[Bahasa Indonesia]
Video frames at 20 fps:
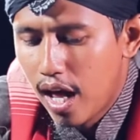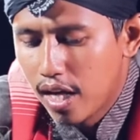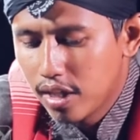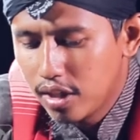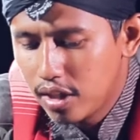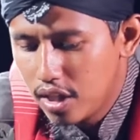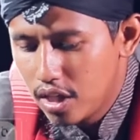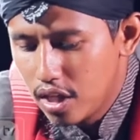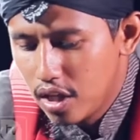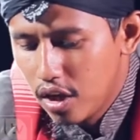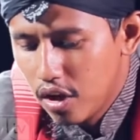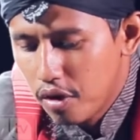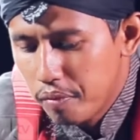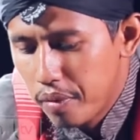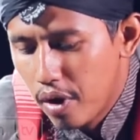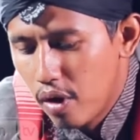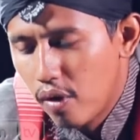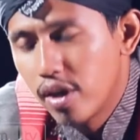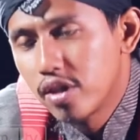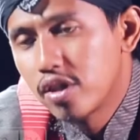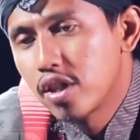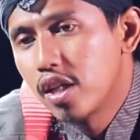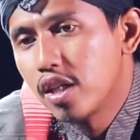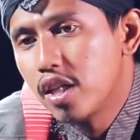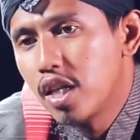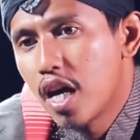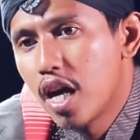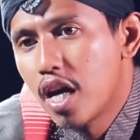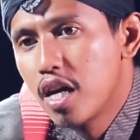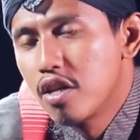lagi
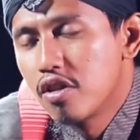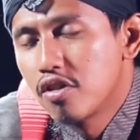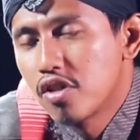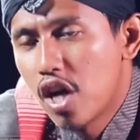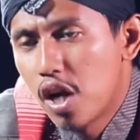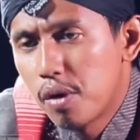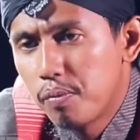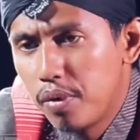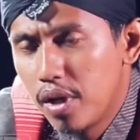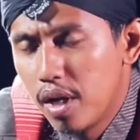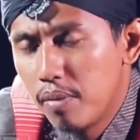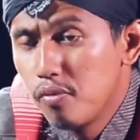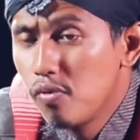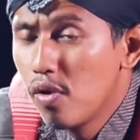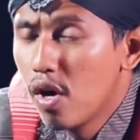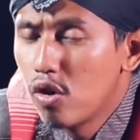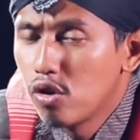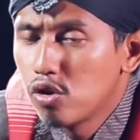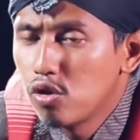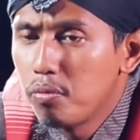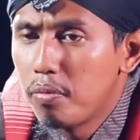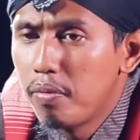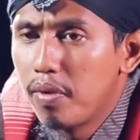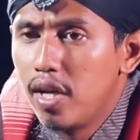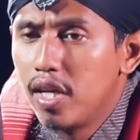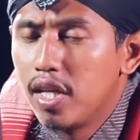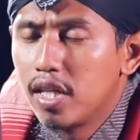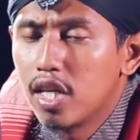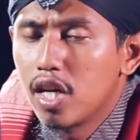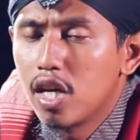bahwasannya saat bin Abi Waqqas itu
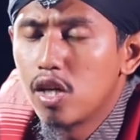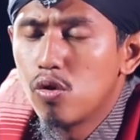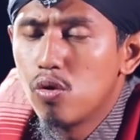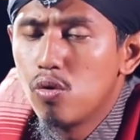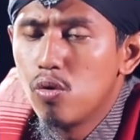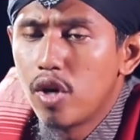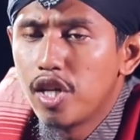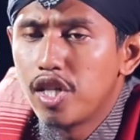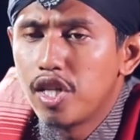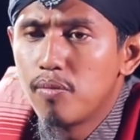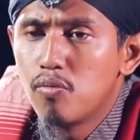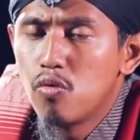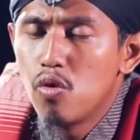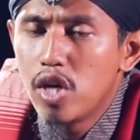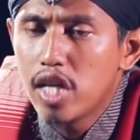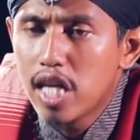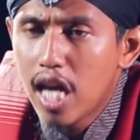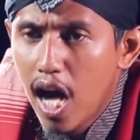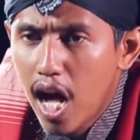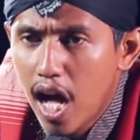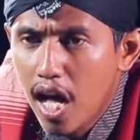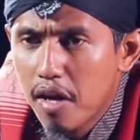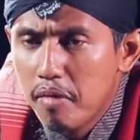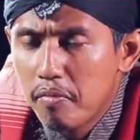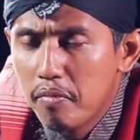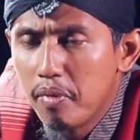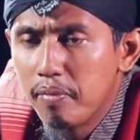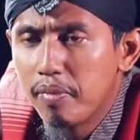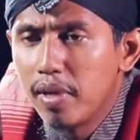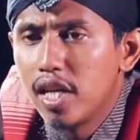memiliki kedudukan yang mulia,
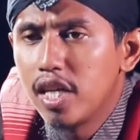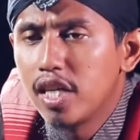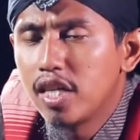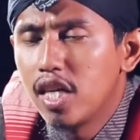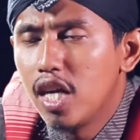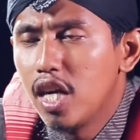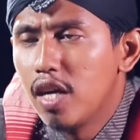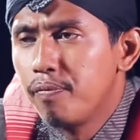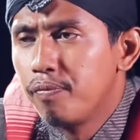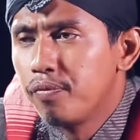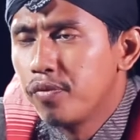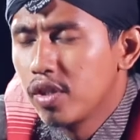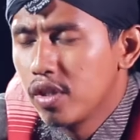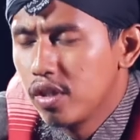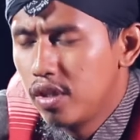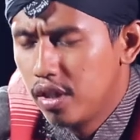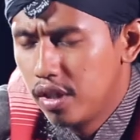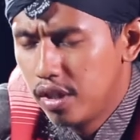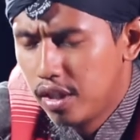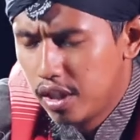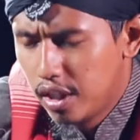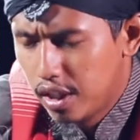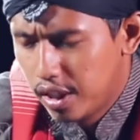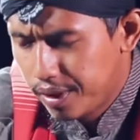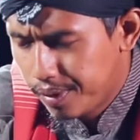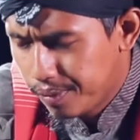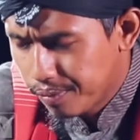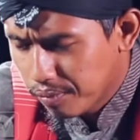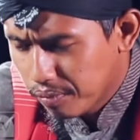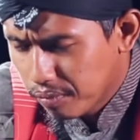memiliki
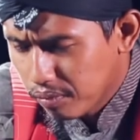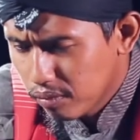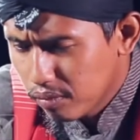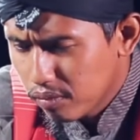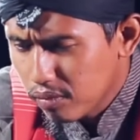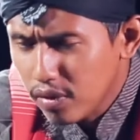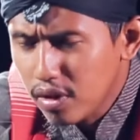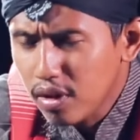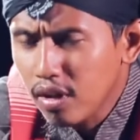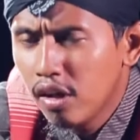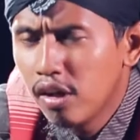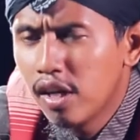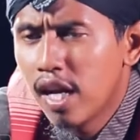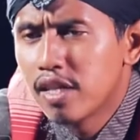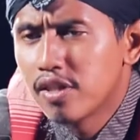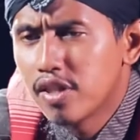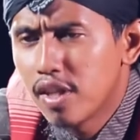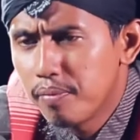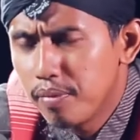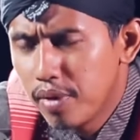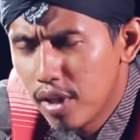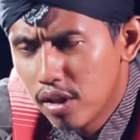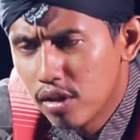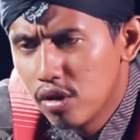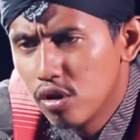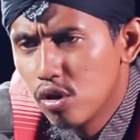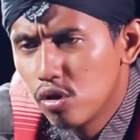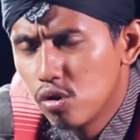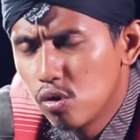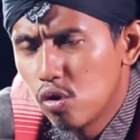uh, nasab
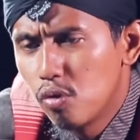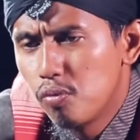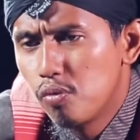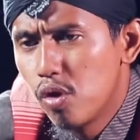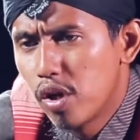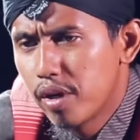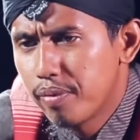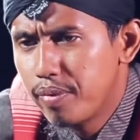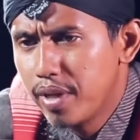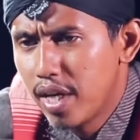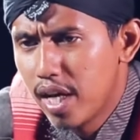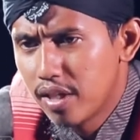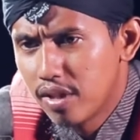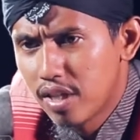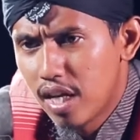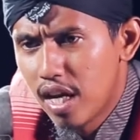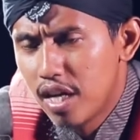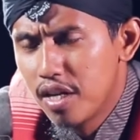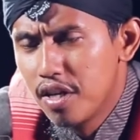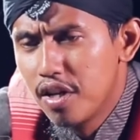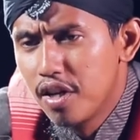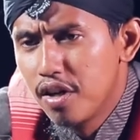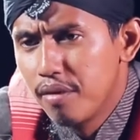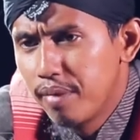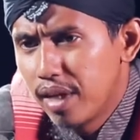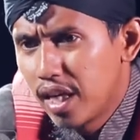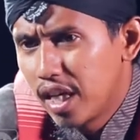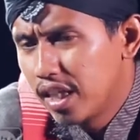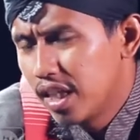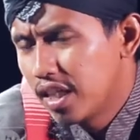yang cukup luar biasa.
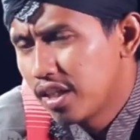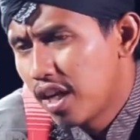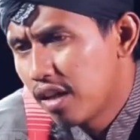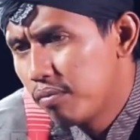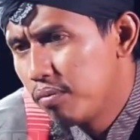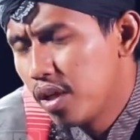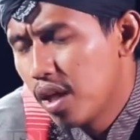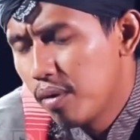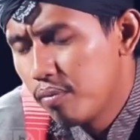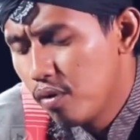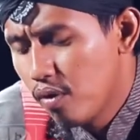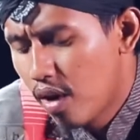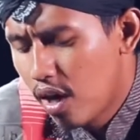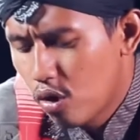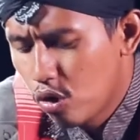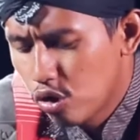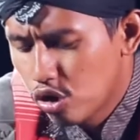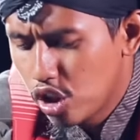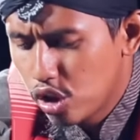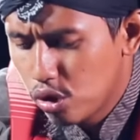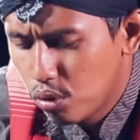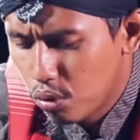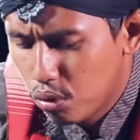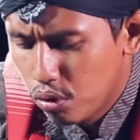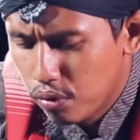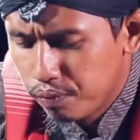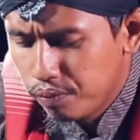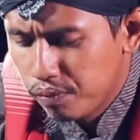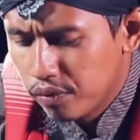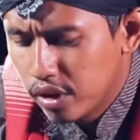Makanya saat bin Abi Waqqas
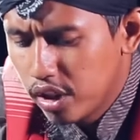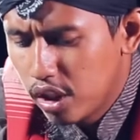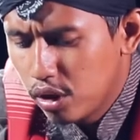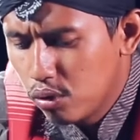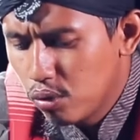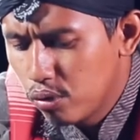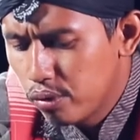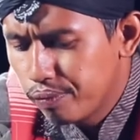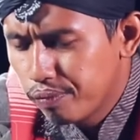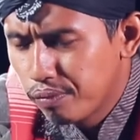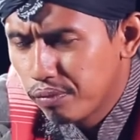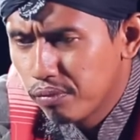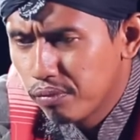itu itu